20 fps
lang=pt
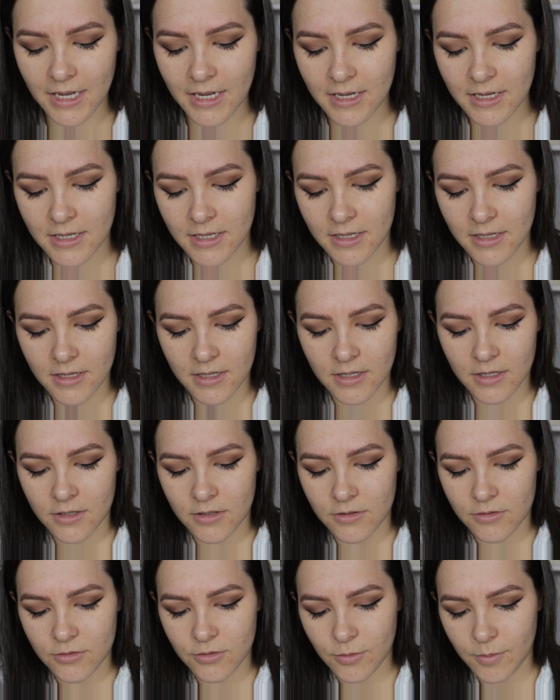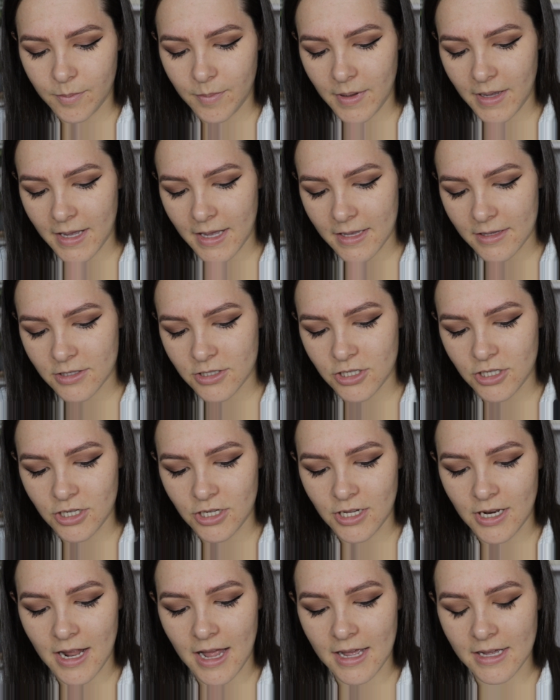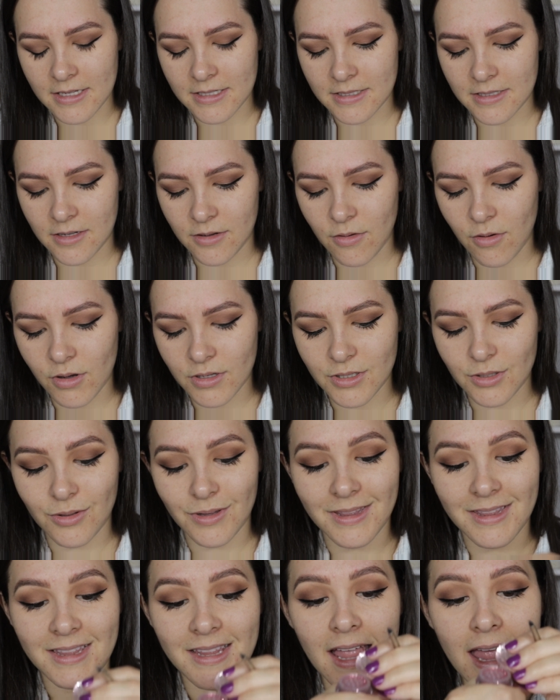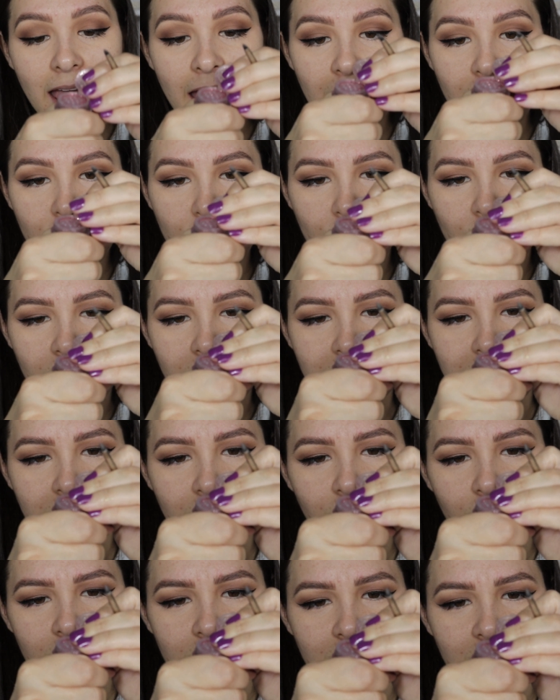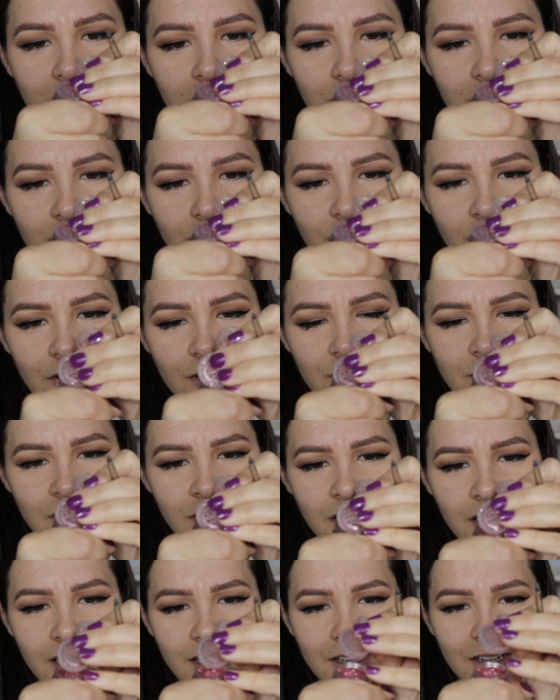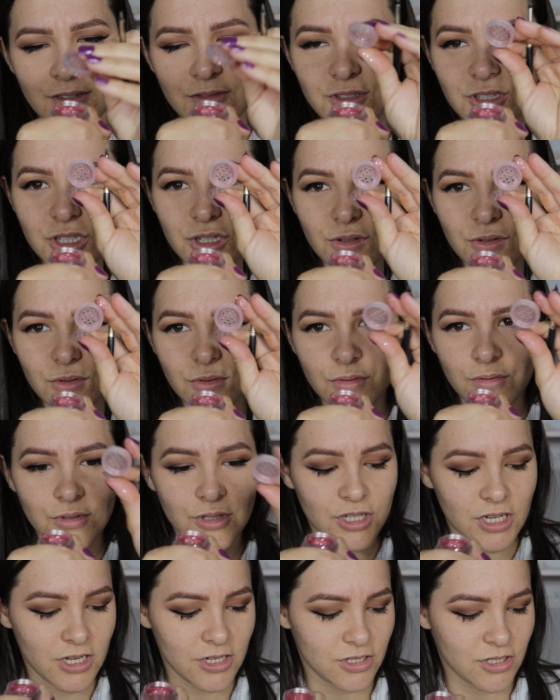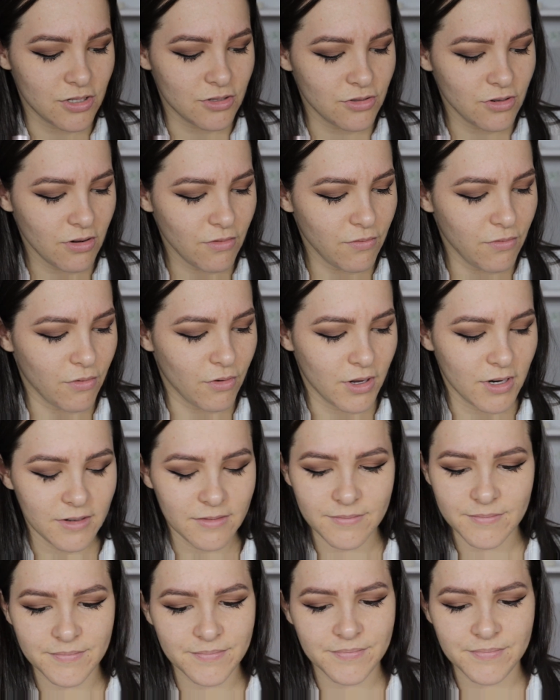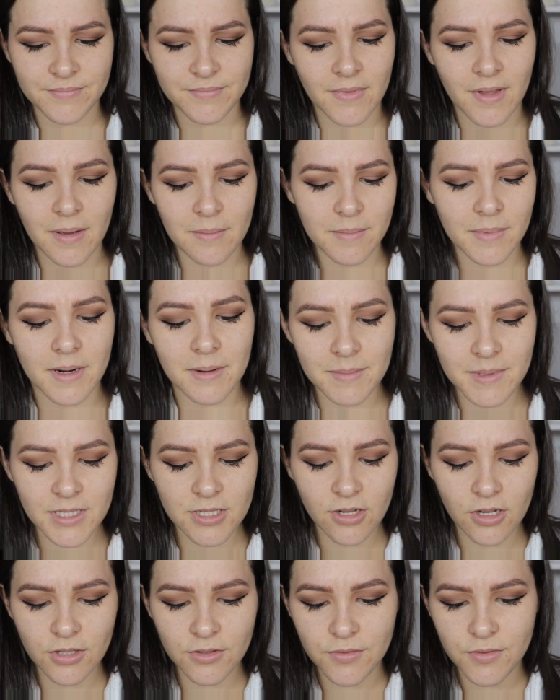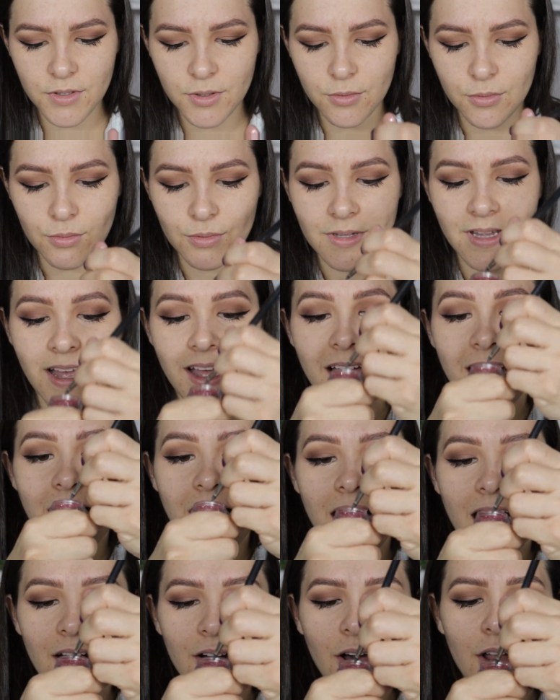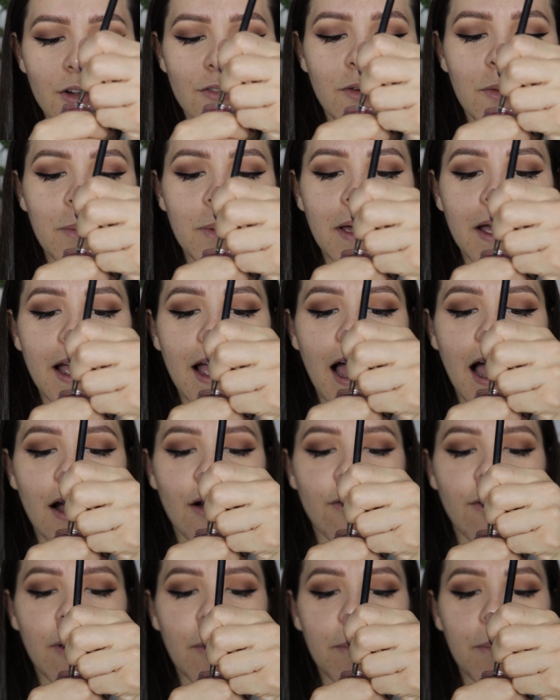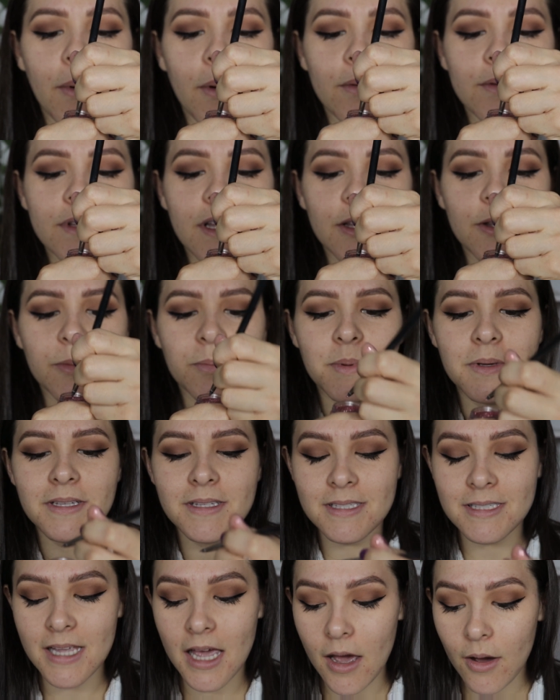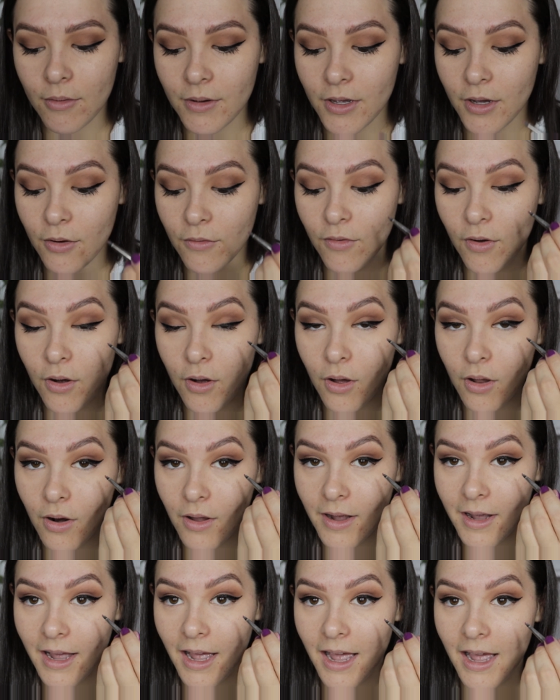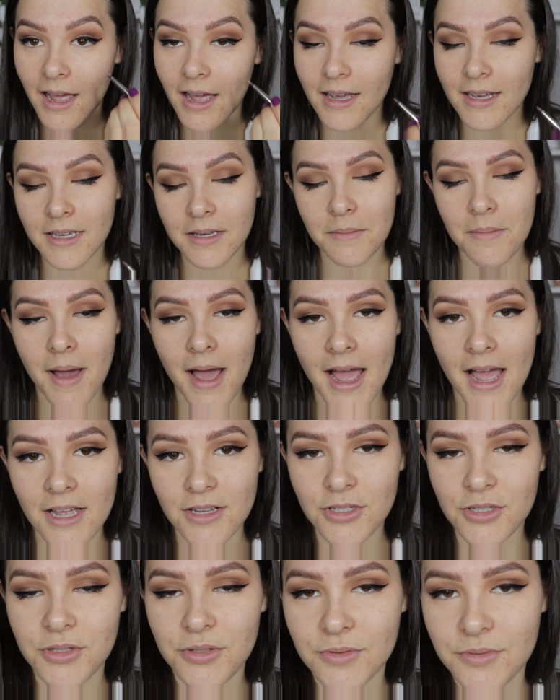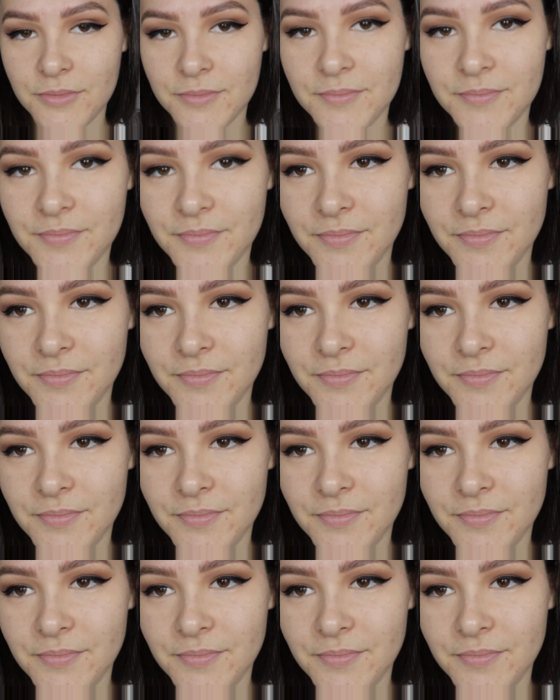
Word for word: né? Deixa eu tirar esse negócio. Odeio esse negocinho que vem nos glitter. Eu tiro tudo, gente. Tiro e jogo fora. Pra mim só dificulta. Agora eu vou pegar com a ponta do pincel e eu vou colocar aqui embaixo.